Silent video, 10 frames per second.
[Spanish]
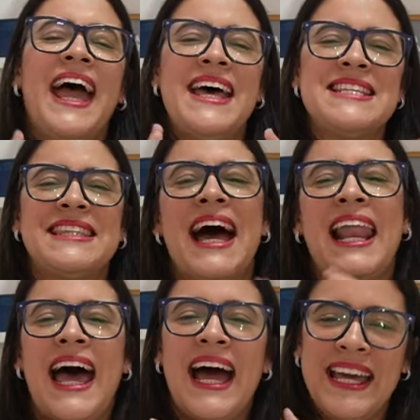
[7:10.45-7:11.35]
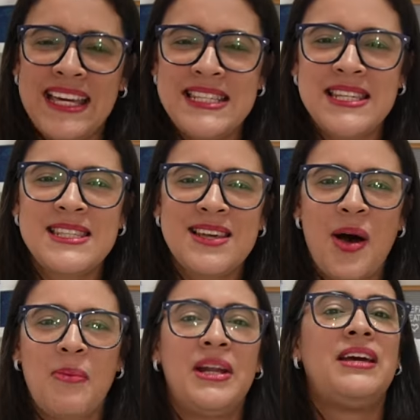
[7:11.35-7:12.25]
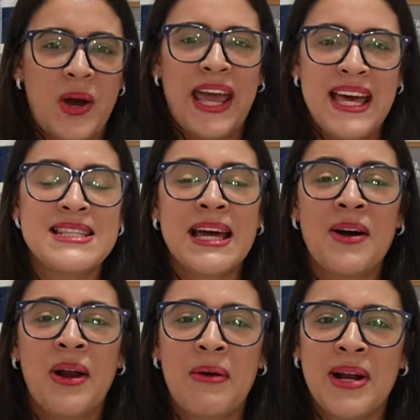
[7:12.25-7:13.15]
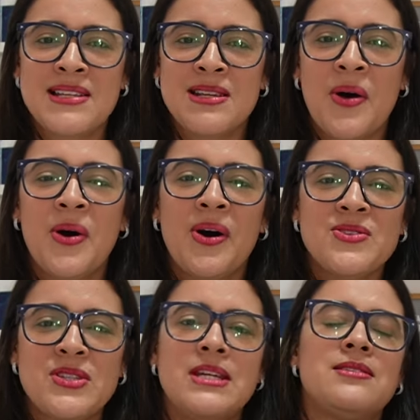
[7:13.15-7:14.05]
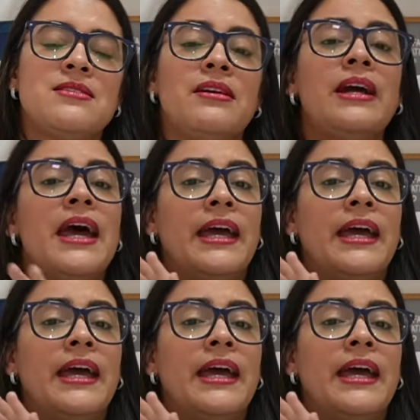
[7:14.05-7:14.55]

está la Easy Subli que es en colaboración con Scissor,